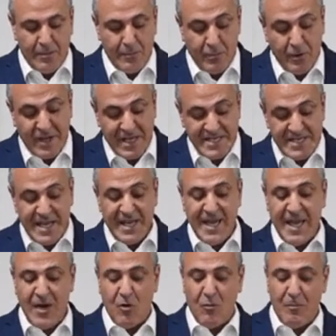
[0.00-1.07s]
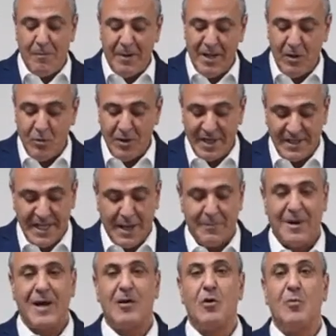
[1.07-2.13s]
Porque sé que he cumplido una
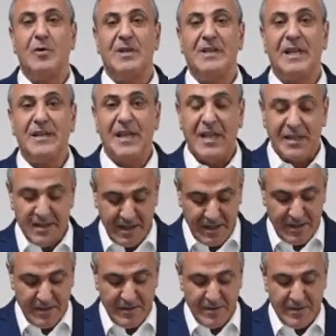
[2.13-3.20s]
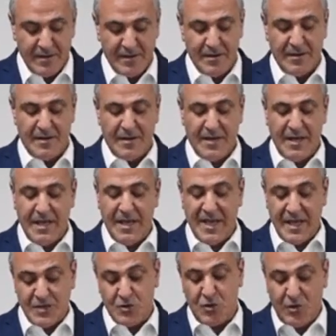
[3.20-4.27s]
etapa como intendente y
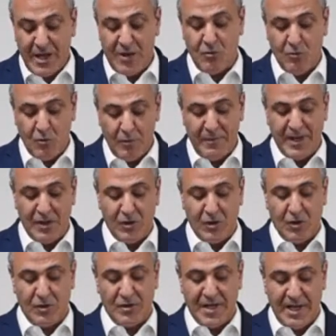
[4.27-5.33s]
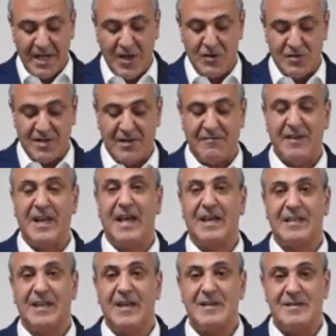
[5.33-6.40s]
es hora de un momento donde quiero servir a
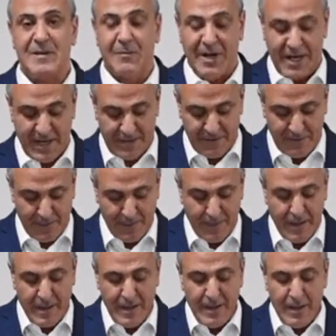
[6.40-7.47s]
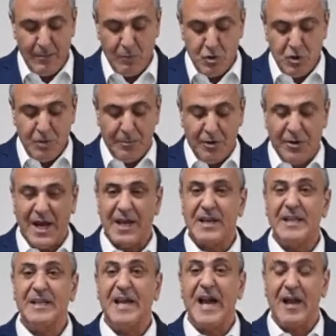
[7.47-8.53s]
esta disciplina. Muchos podrán
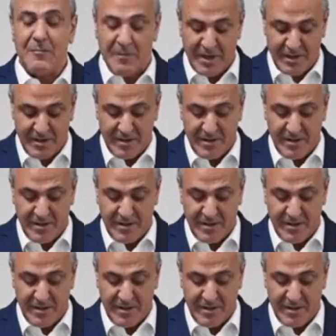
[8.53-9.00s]
criticarme,